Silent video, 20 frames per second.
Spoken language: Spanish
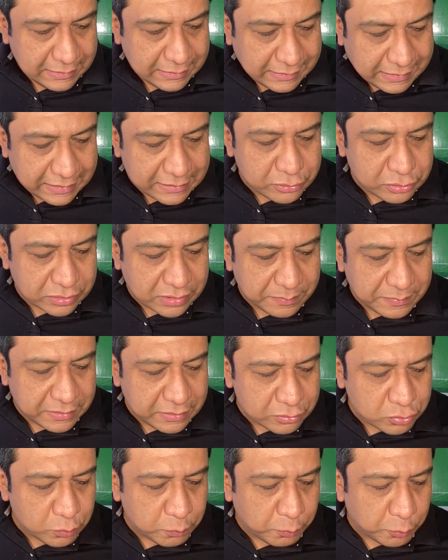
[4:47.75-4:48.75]
que eso también
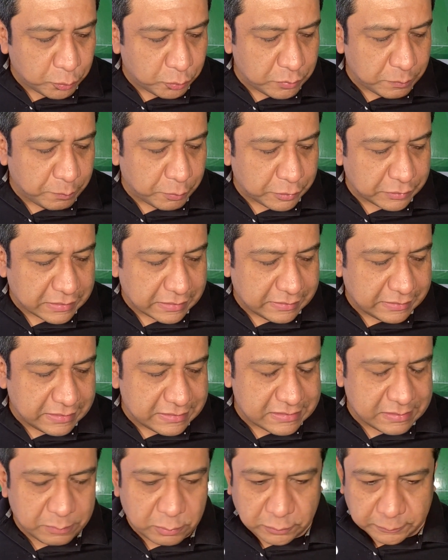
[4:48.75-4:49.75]
es un punto
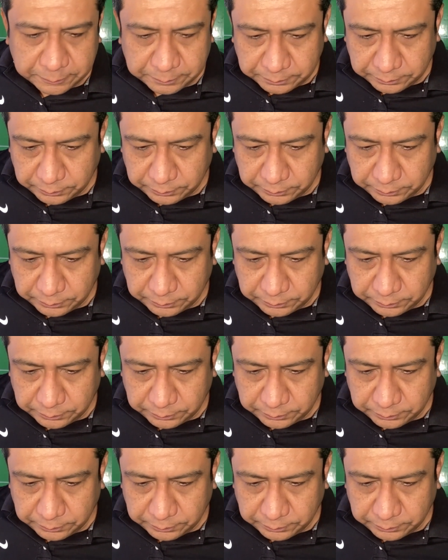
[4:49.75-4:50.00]
importantísimo.